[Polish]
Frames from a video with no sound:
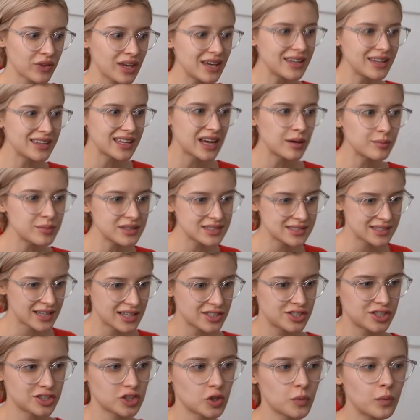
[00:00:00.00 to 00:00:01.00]
i da mi
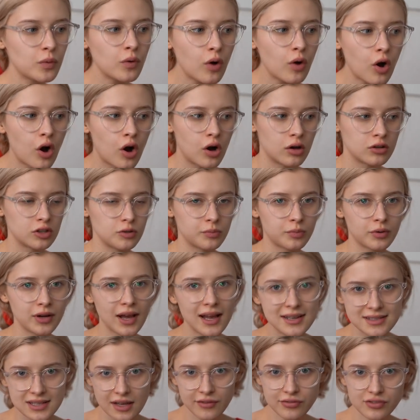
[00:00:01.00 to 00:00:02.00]
znać, że to był on, bo
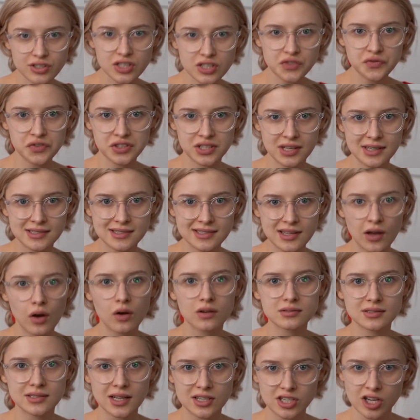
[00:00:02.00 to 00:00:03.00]
ja zawsze zwycięzcę
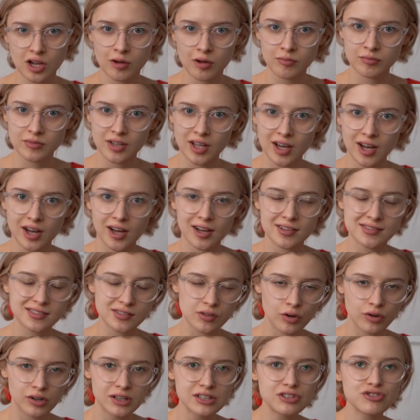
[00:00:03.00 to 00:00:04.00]
oznaczam na
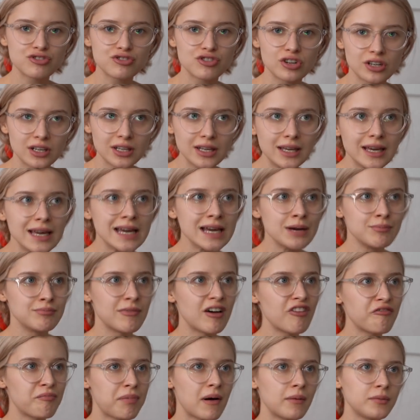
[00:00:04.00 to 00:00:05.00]
stories, czyli
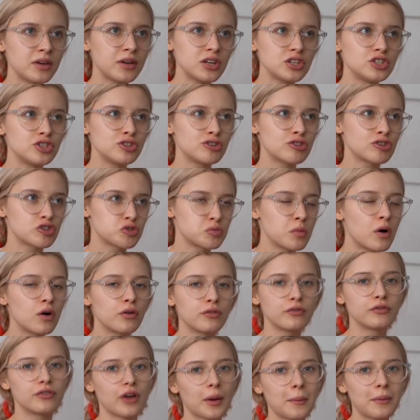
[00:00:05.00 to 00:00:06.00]
mam w pamięci
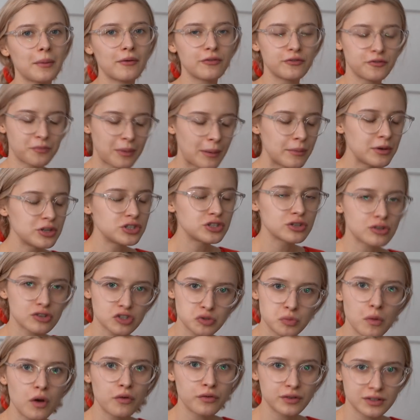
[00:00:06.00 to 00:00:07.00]
rozmowy, jakby w pamięci
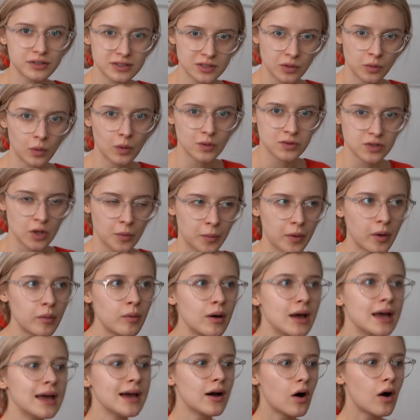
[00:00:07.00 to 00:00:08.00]
rozmowy z tą osobą
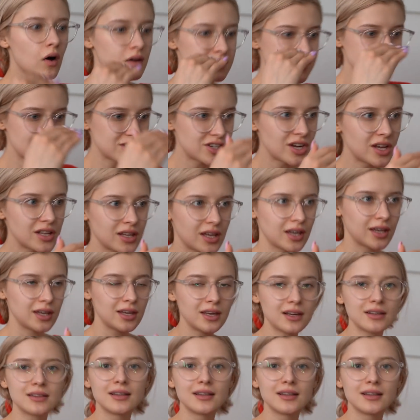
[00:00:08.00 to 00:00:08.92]
oznaczenie ich